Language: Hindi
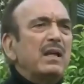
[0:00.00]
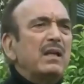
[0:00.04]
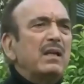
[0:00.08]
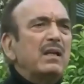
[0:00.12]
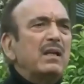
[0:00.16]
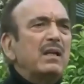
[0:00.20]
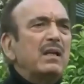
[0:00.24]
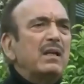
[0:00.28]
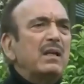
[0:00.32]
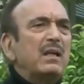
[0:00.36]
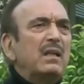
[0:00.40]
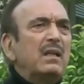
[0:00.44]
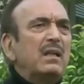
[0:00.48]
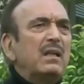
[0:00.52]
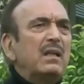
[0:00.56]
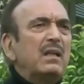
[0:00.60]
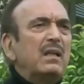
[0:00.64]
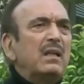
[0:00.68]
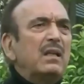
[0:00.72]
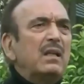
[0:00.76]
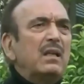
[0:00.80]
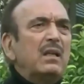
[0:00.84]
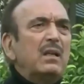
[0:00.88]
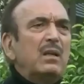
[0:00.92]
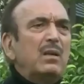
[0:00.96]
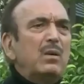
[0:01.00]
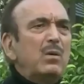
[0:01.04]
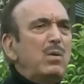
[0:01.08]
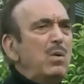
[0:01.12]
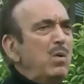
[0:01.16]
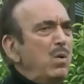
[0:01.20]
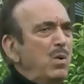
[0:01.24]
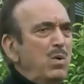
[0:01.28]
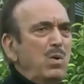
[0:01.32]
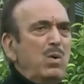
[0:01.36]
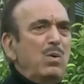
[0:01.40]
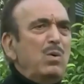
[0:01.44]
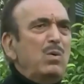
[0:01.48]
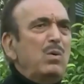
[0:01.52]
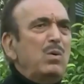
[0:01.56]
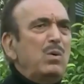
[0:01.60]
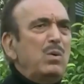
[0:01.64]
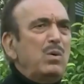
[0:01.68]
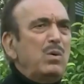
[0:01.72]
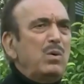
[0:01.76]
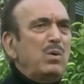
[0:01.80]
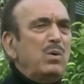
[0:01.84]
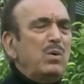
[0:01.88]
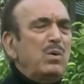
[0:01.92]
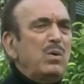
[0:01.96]
है नो
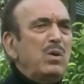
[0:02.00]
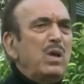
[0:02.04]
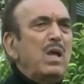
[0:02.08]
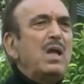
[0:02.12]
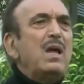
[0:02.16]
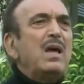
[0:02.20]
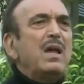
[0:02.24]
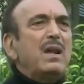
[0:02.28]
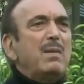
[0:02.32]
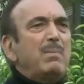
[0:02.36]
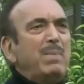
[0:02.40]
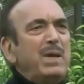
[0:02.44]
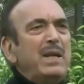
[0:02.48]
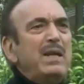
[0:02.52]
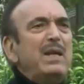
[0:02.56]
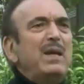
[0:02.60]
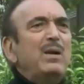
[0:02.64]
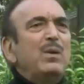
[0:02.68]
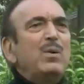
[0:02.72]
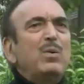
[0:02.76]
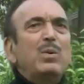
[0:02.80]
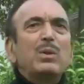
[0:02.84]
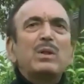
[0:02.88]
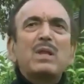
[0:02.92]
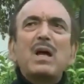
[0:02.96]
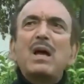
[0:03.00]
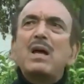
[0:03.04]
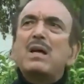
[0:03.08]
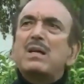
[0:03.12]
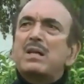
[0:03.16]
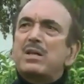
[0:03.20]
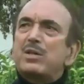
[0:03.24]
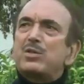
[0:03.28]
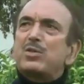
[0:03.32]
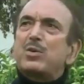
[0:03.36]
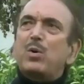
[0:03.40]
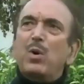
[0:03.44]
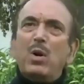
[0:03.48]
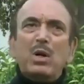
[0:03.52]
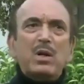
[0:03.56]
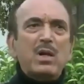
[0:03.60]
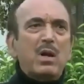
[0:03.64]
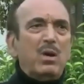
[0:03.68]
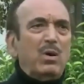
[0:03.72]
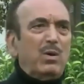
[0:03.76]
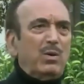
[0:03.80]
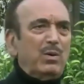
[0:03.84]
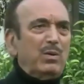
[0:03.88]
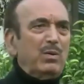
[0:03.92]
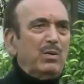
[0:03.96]
रेबेलियन होता है कि इसको
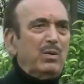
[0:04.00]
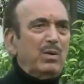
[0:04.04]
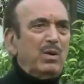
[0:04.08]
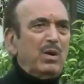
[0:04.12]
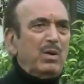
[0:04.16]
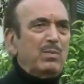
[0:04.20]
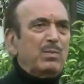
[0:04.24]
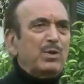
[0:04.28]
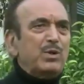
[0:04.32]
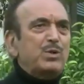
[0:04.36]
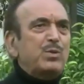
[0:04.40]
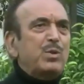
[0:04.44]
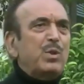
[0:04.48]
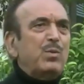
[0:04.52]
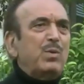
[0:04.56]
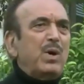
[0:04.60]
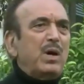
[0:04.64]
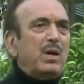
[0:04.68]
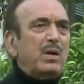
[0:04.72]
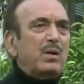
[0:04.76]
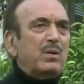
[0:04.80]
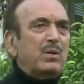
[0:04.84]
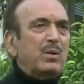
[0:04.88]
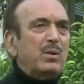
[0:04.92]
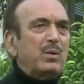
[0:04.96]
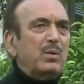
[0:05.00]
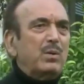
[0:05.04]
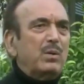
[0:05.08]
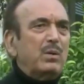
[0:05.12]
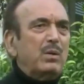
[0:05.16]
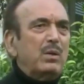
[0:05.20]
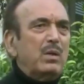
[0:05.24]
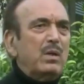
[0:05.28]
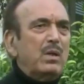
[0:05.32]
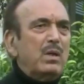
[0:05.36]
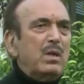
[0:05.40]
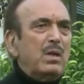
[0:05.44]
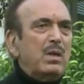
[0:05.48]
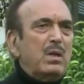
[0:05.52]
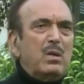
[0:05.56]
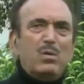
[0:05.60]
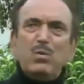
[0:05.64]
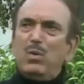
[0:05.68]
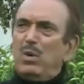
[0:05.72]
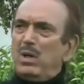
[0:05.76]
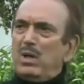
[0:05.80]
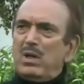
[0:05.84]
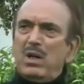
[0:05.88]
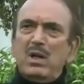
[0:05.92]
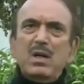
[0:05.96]
हटाओ और मुझको वहां रखो
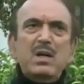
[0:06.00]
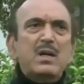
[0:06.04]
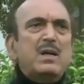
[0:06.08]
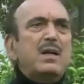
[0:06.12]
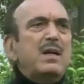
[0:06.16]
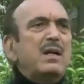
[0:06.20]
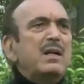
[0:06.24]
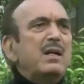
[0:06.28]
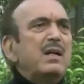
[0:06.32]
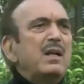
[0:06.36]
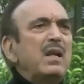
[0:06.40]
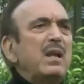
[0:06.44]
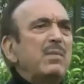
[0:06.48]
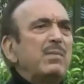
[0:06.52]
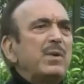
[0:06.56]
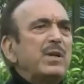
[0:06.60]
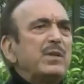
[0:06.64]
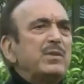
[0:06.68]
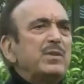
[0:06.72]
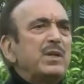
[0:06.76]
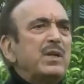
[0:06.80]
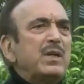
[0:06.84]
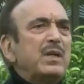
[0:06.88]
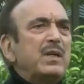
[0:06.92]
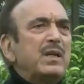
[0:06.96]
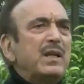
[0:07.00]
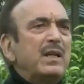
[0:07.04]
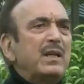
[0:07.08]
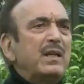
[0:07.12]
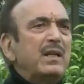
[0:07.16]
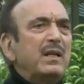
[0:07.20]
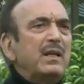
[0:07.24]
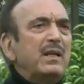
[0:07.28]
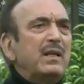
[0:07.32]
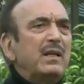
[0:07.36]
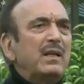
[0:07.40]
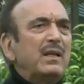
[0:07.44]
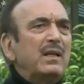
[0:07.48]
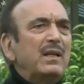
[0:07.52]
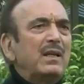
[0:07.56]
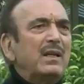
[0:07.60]
कोई कैंडिडेट नहीं है प्रेसिडेंट के लिए